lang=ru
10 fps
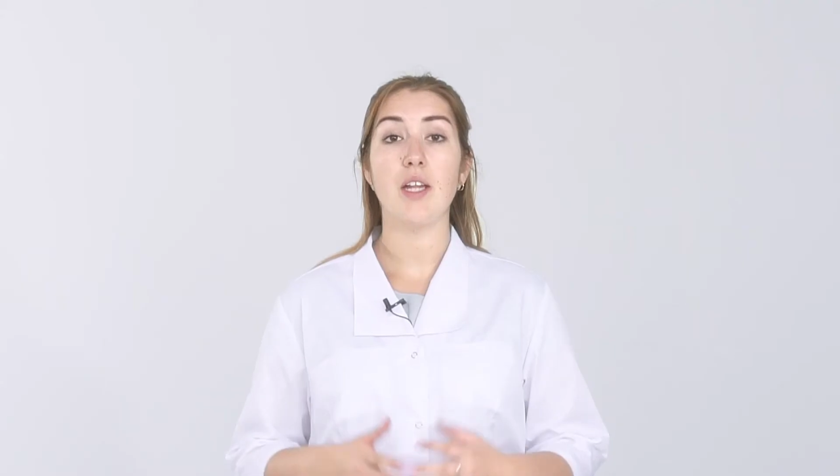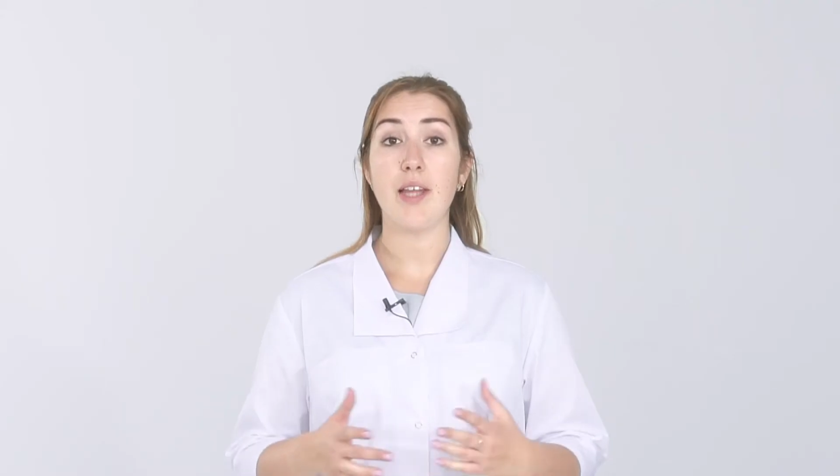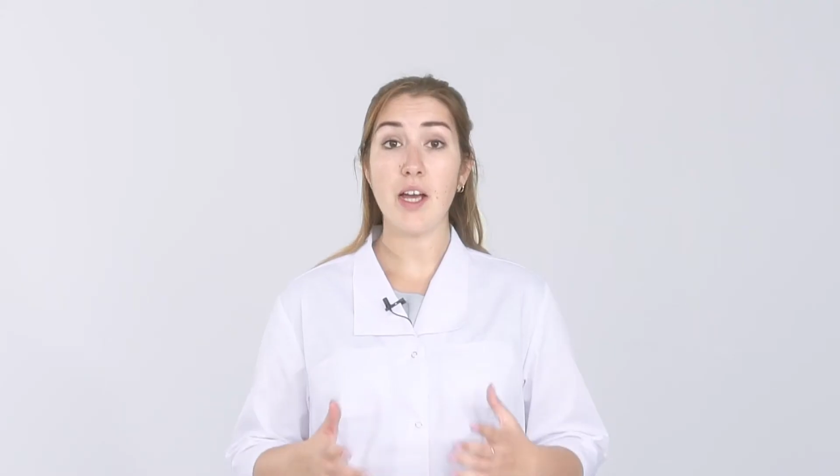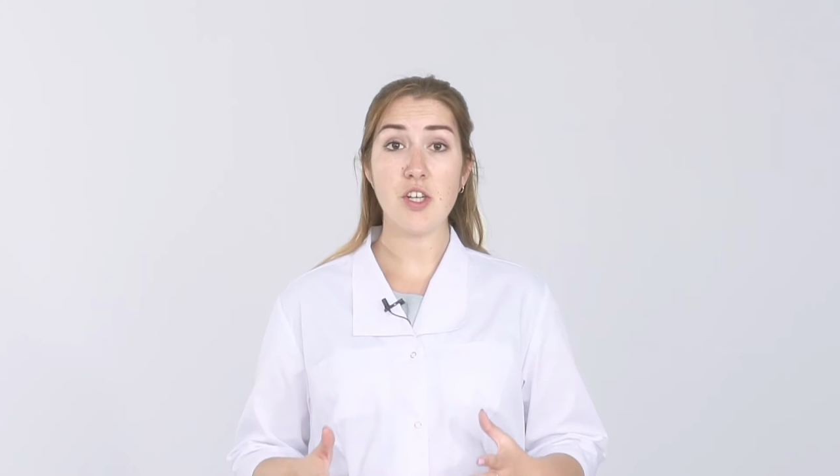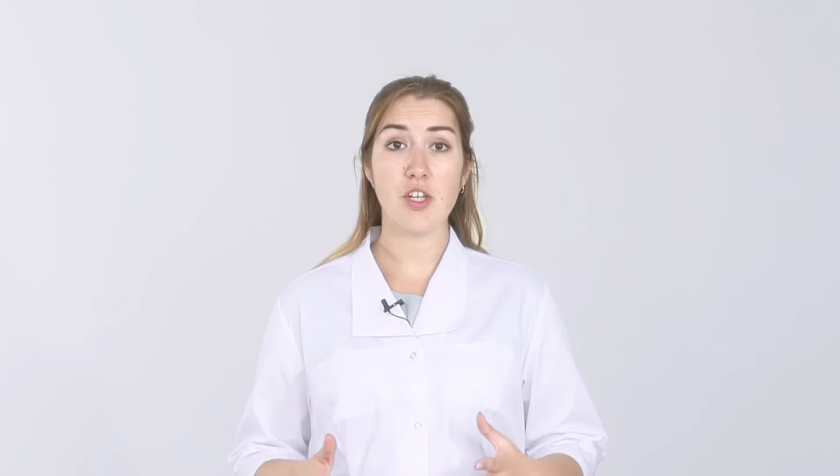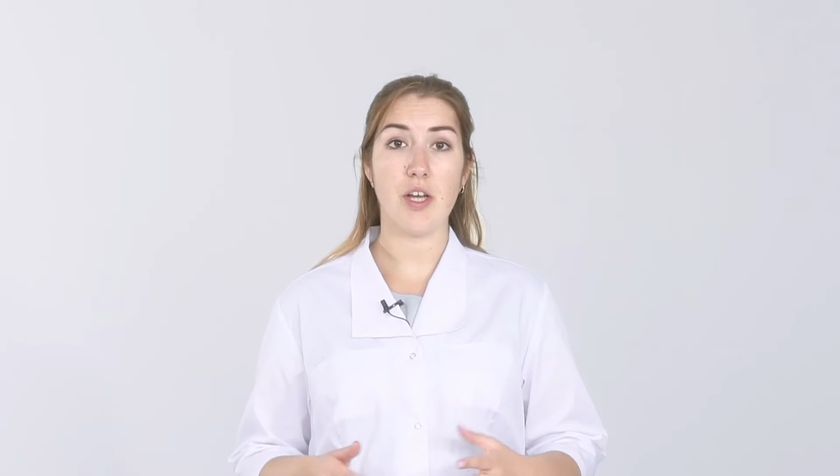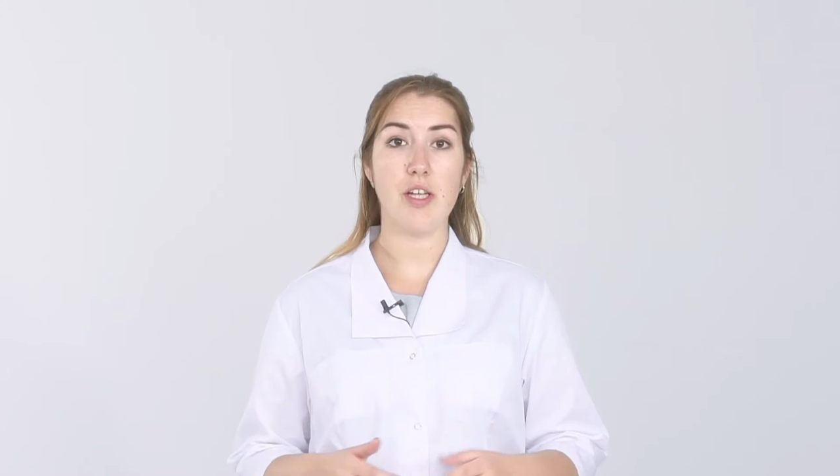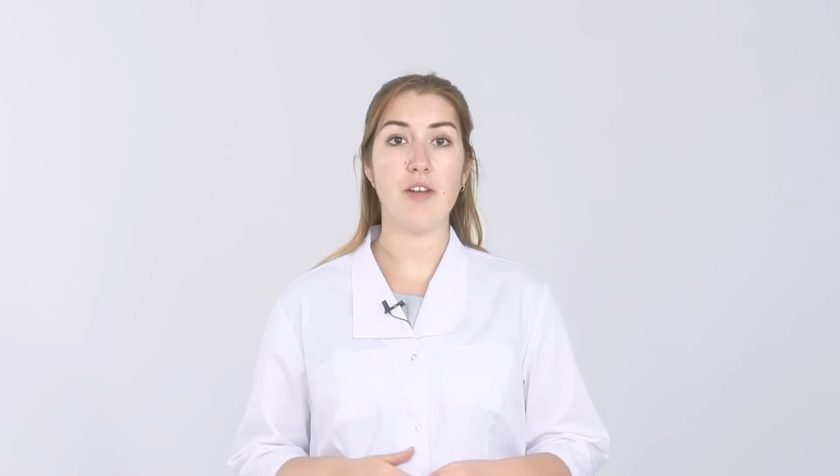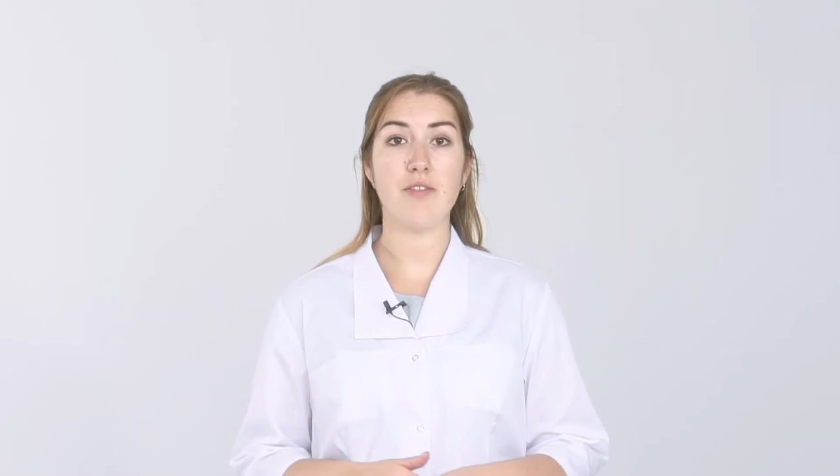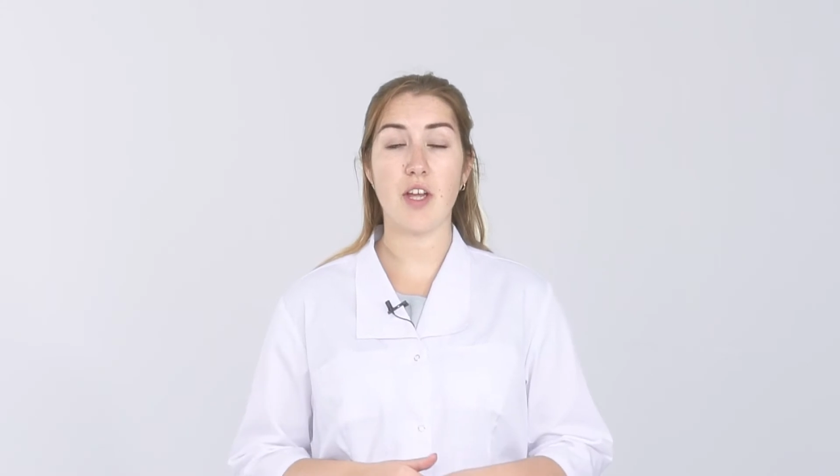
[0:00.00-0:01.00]
Также
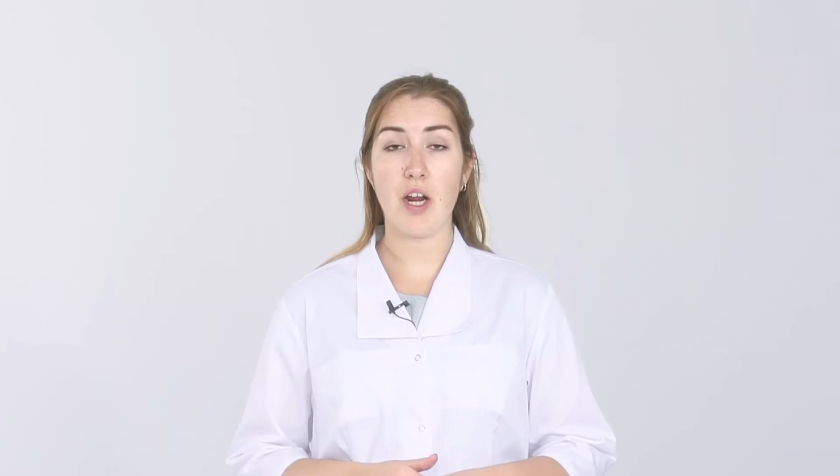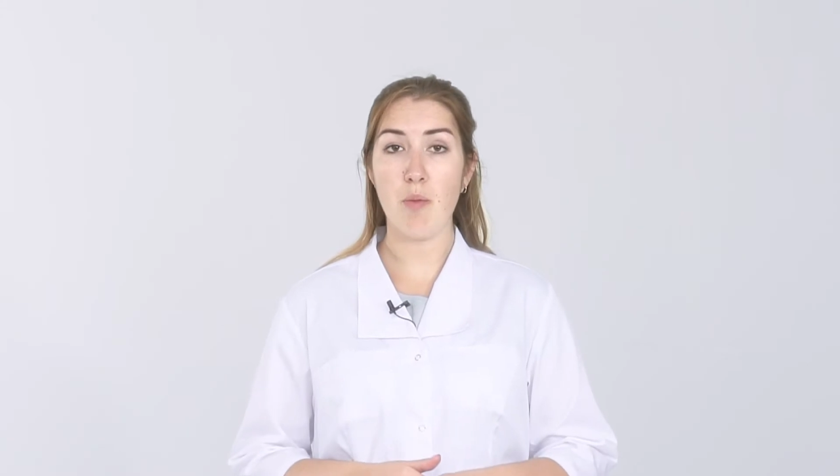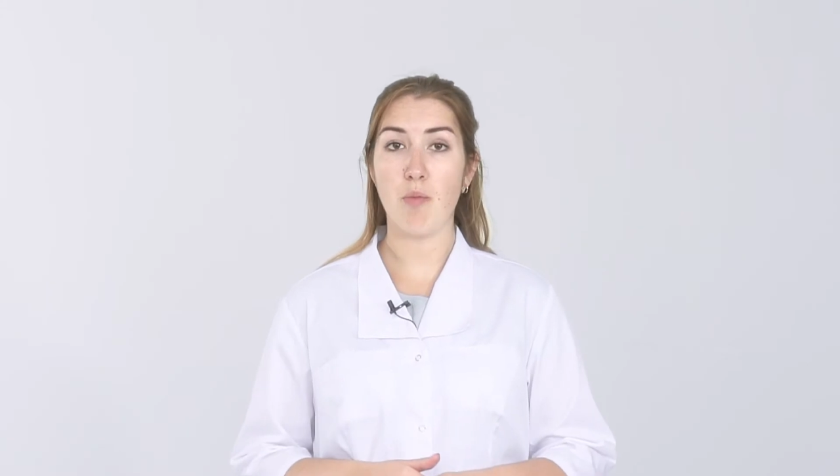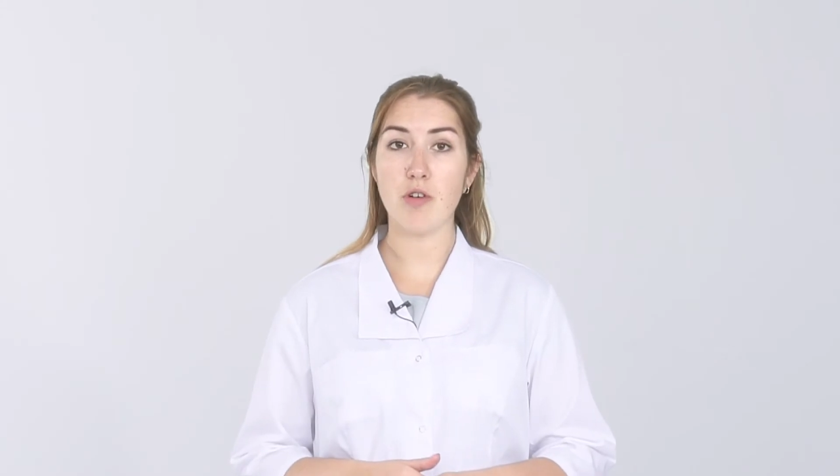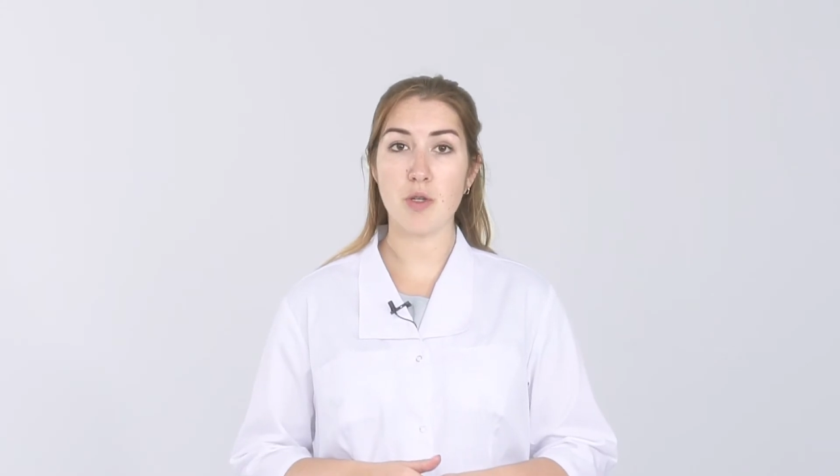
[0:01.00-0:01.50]
это вторая по